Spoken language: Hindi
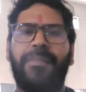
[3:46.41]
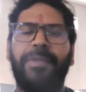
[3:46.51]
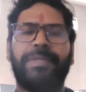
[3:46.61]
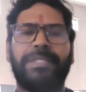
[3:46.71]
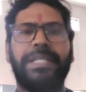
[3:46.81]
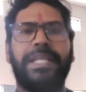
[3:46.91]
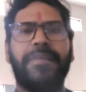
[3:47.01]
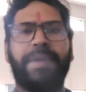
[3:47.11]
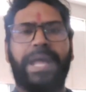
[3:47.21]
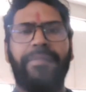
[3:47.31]
अभी मशीन
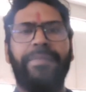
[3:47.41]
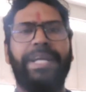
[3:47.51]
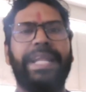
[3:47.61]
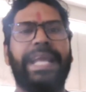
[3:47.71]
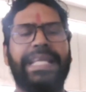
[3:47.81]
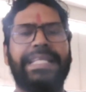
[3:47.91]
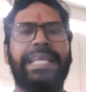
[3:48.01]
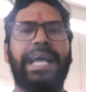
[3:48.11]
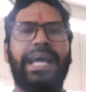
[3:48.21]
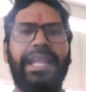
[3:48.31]
के पैरामीटर
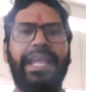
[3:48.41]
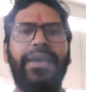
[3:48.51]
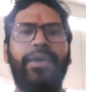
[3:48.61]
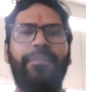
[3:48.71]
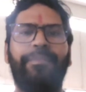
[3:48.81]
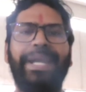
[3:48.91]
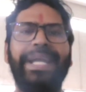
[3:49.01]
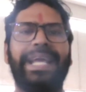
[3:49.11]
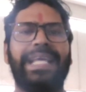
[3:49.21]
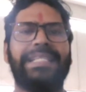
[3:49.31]
कैसे आ रहे हैं और
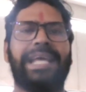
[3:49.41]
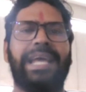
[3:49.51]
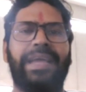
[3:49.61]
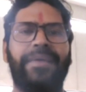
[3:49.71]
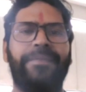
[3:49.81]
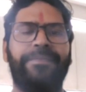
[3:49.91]
प्रिंट कैसा है